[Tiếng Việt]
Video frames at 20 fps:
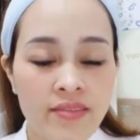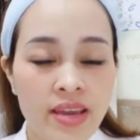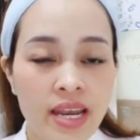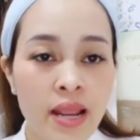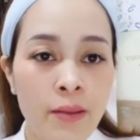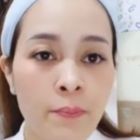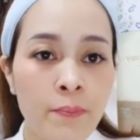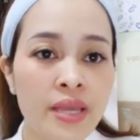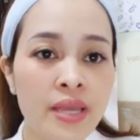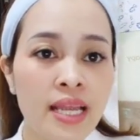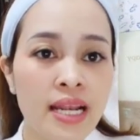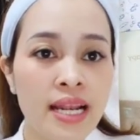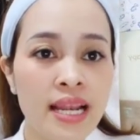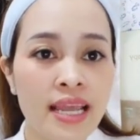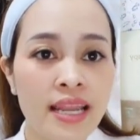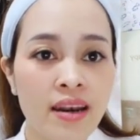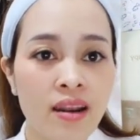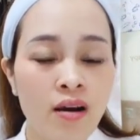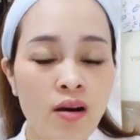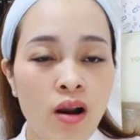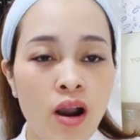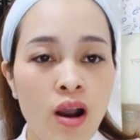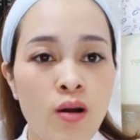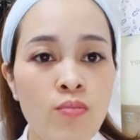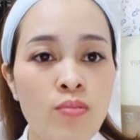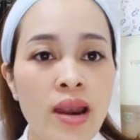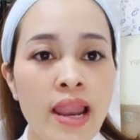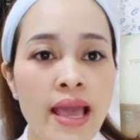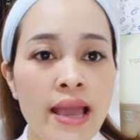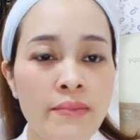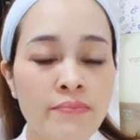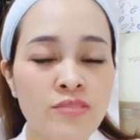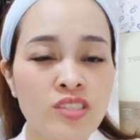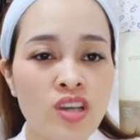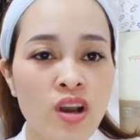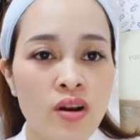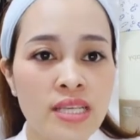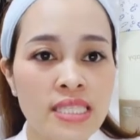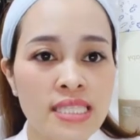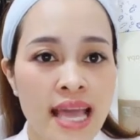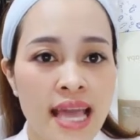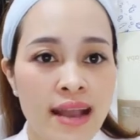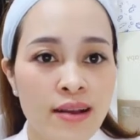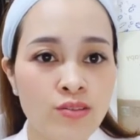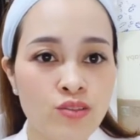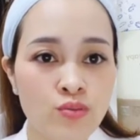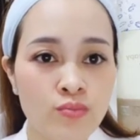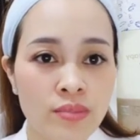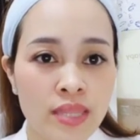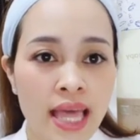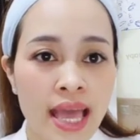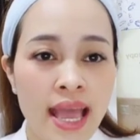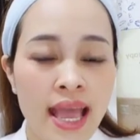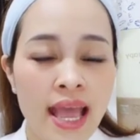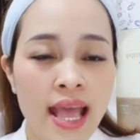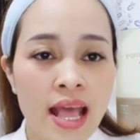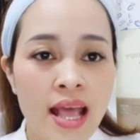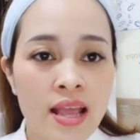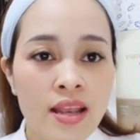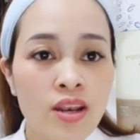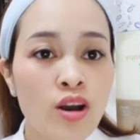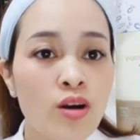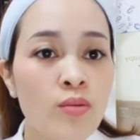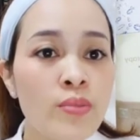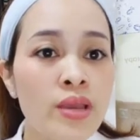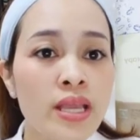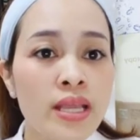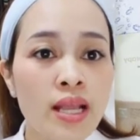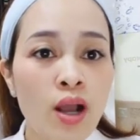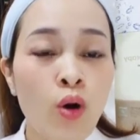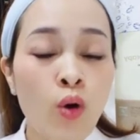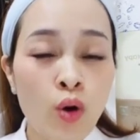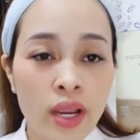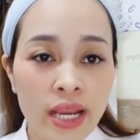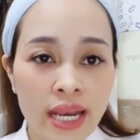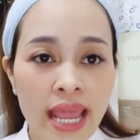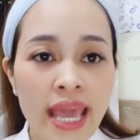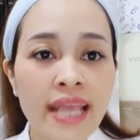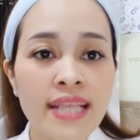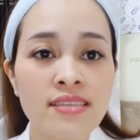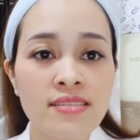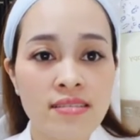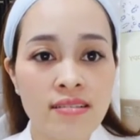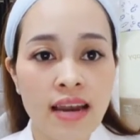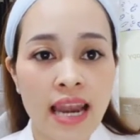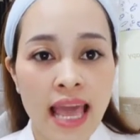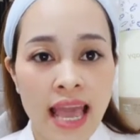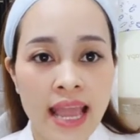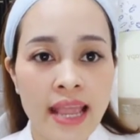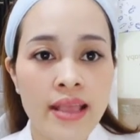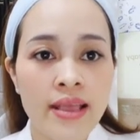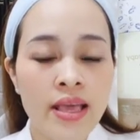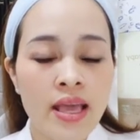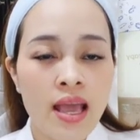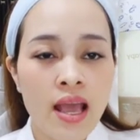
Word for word: và đặc biệt là nó không làm cho cái da của chúng ta nó bị hồi đen trở lại